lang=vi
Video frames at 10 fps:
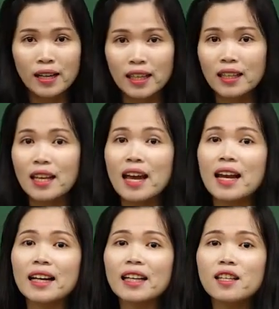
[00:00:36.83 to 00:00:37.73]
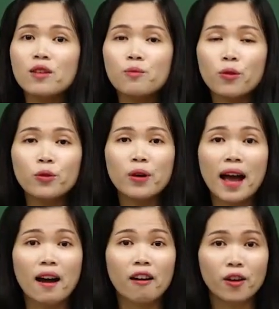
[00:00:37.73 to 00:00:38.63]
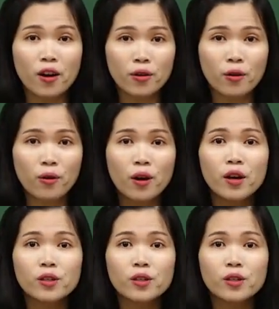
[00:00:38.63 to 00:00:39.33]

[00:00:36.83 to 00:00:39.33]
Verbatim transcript: Thế thì đây là cách dùng của đuôi a o dò vô.